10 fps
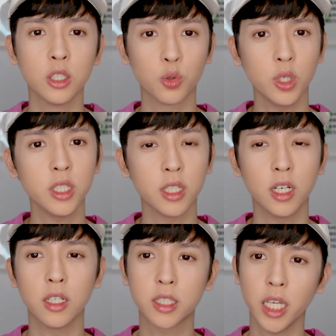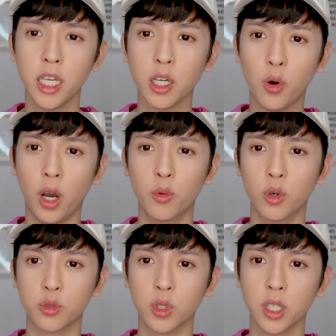所以呢，这一款
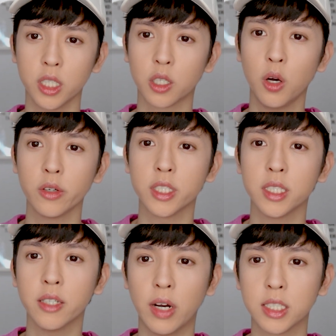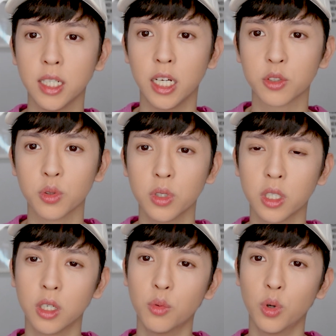我觉得以控油型洗发精来说
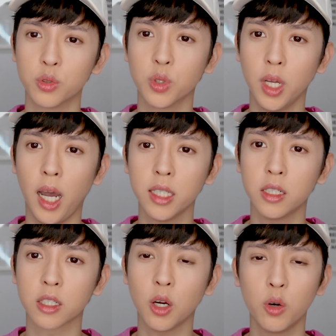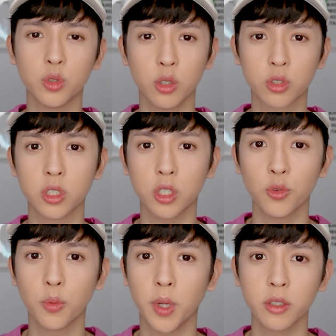呢，我觉得它的控油持久
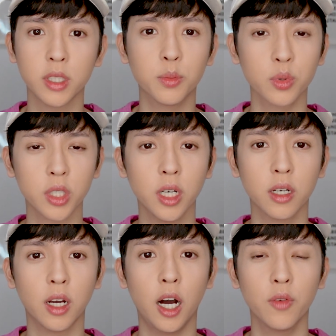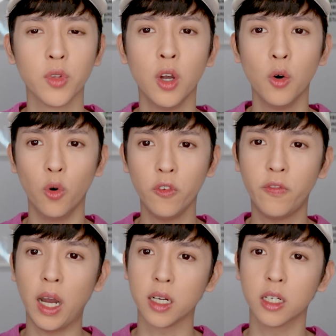度表现的不是很好，我
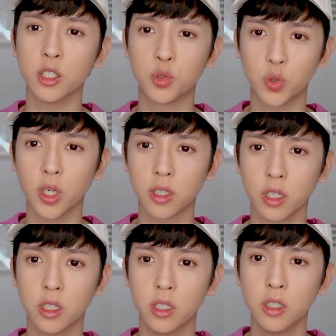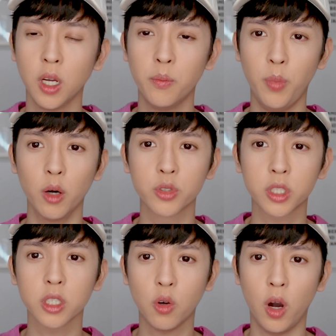反而觉得。保
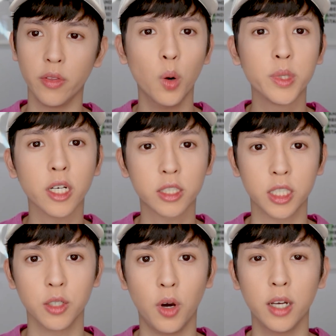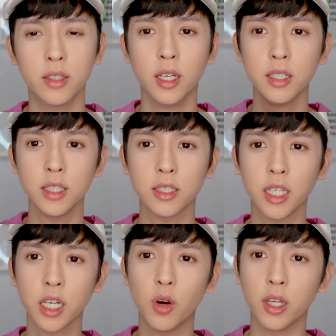湿款我比较喜欢，那
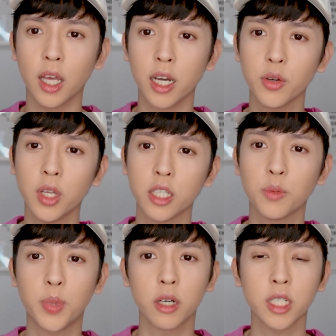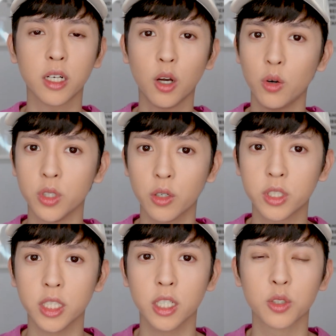这一款呢，因为它就标上控油
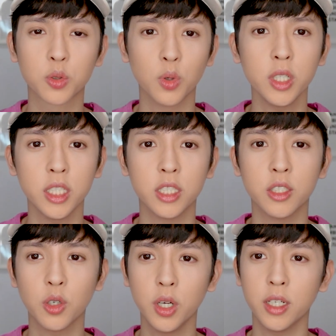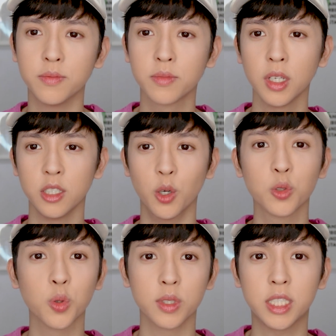型的，所以你就会有
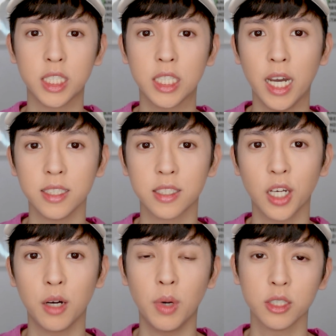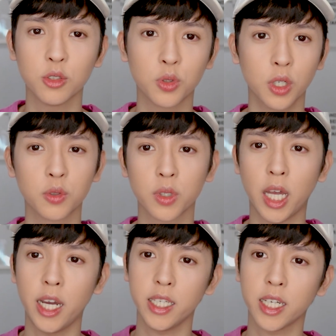所期待，你知道吗？就觉得说
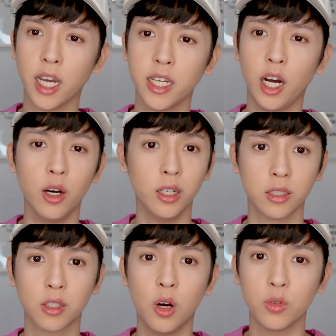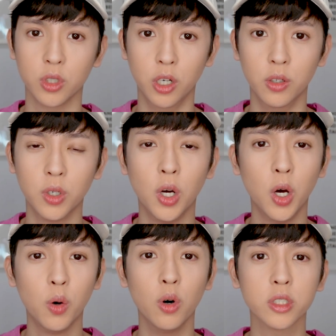它应该要很控油，
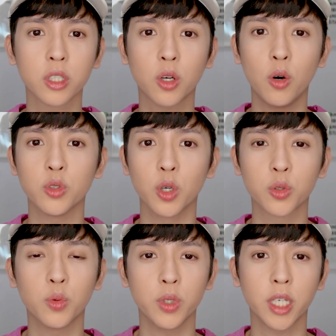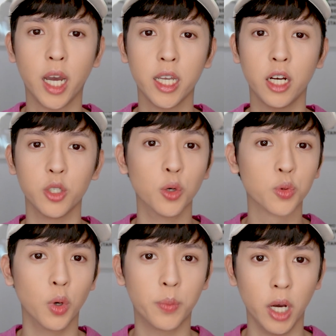或者是控油度应该要有
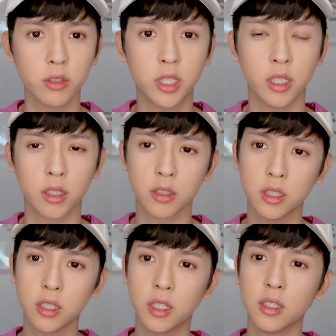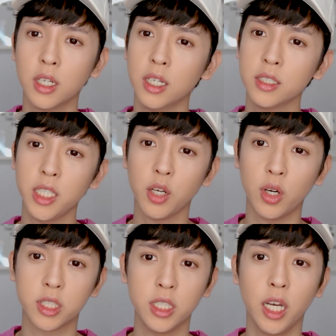所表现。可是呢？这
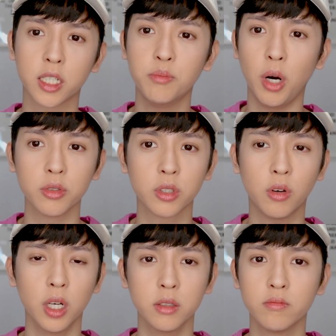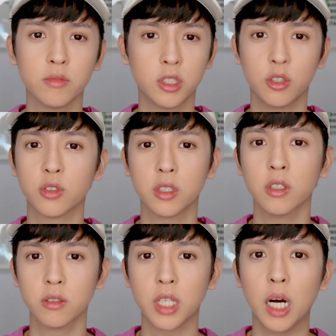款洗起来跟保湿款就真
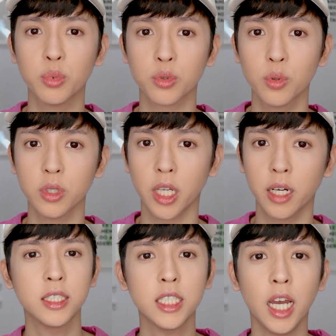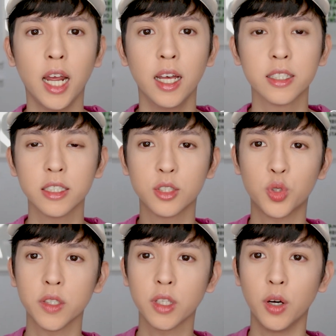的差不多这样。接下来呢是
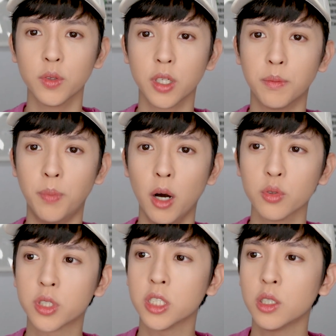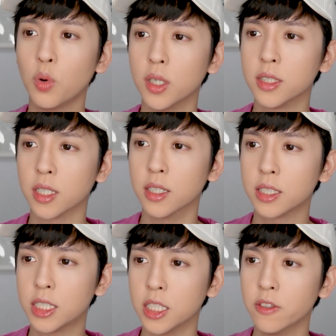Gentle 的保湿润泽
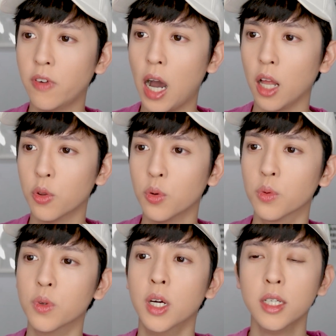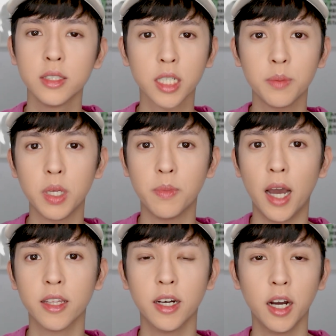洗发露，这个品
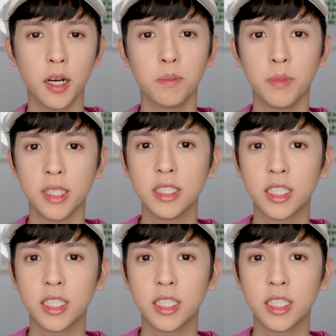牌呢很明